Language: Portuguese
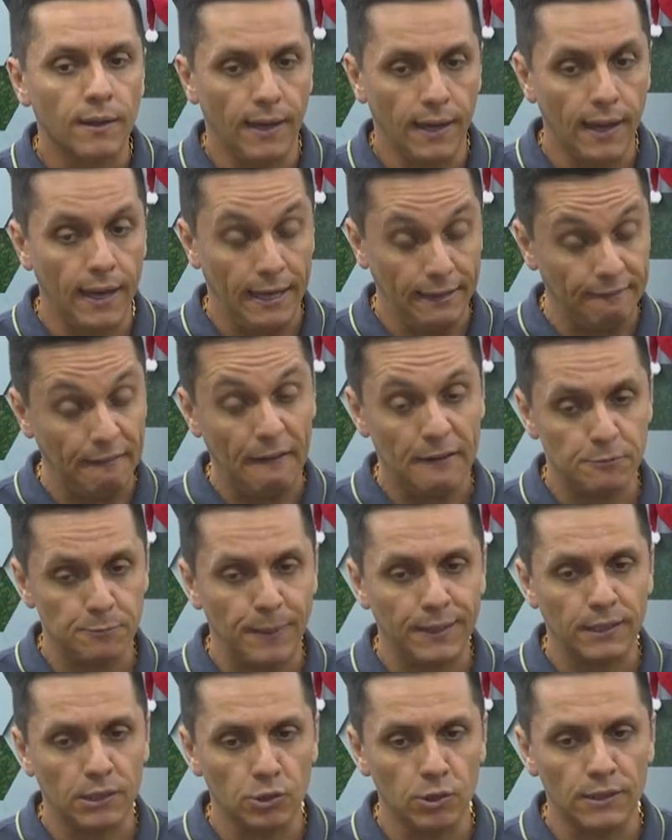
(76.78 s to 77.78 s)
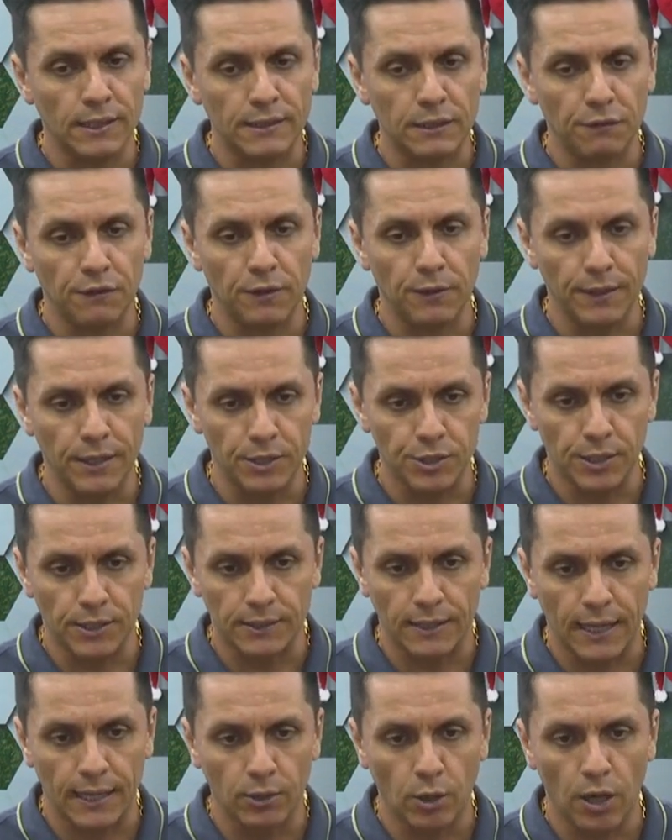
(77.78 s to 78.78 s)
é, é telespectador da TV
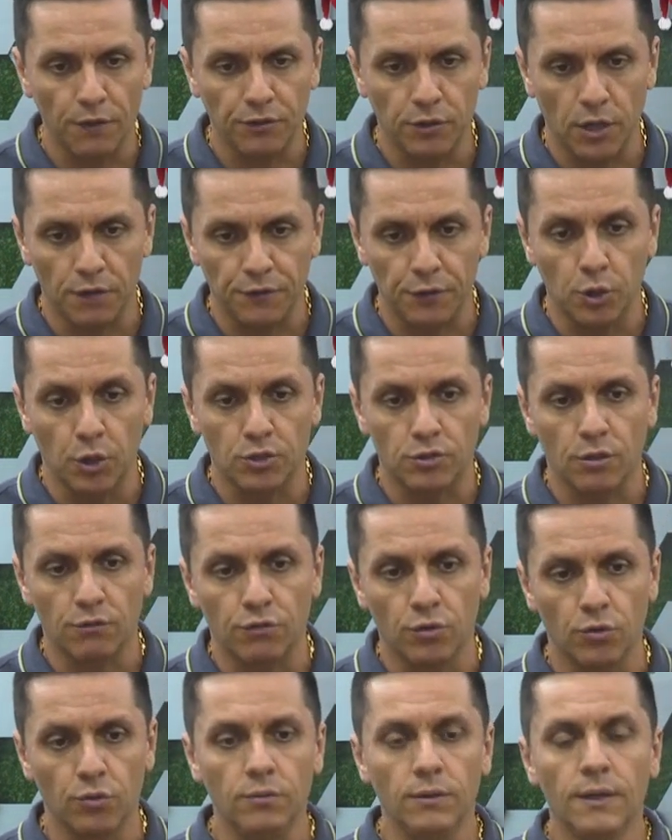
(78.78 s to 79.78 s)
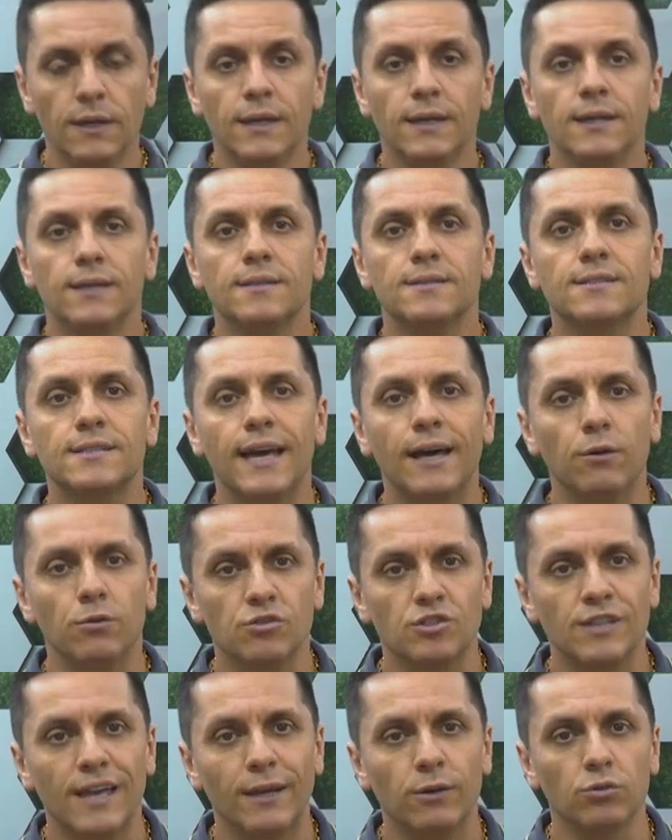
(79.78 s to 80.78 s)
Guarandinho, tá?
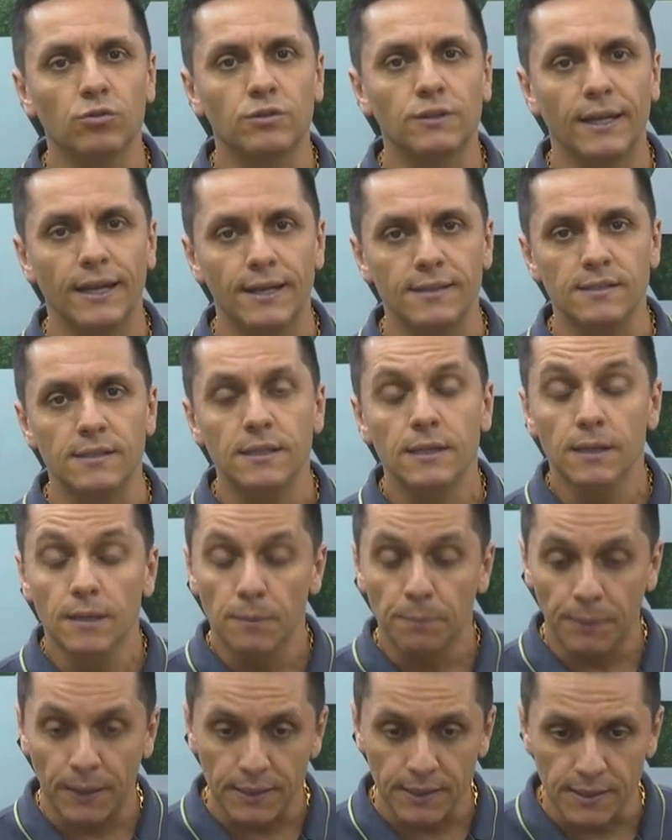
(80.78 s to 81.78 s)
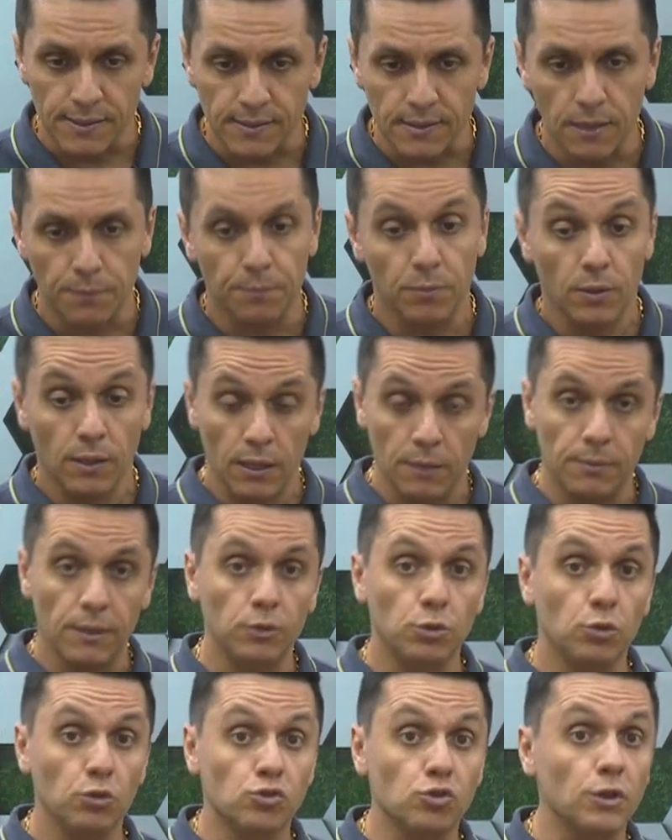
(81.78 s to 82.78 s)
99291 0013, participe.
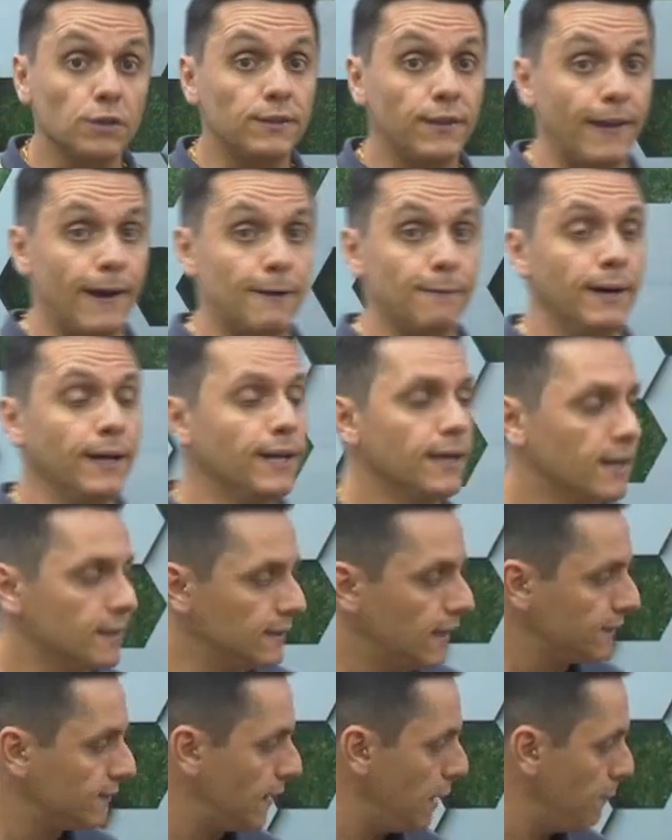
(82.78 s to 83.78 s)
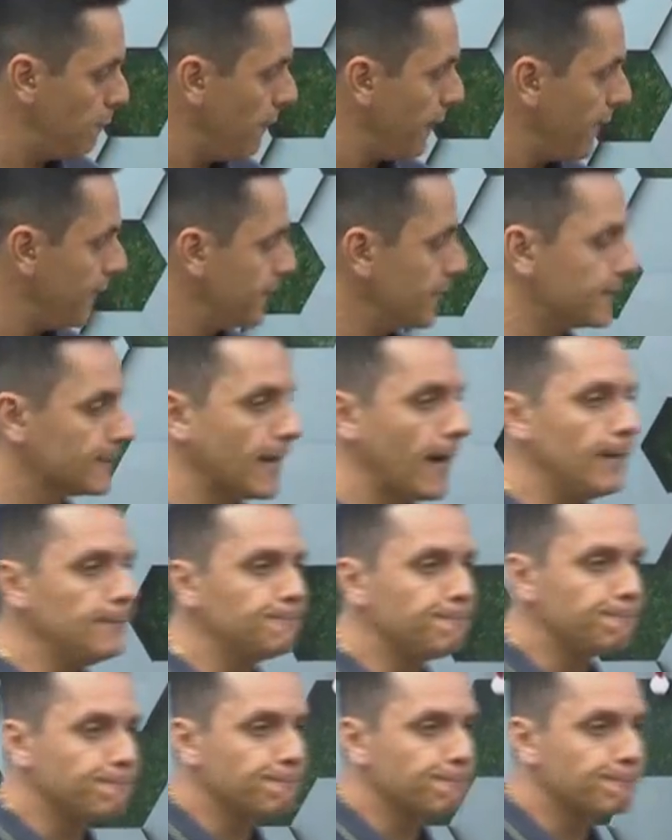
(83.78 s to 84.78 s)
Lembrando que o sorteio é amanhã, dá tempo ainda, tá?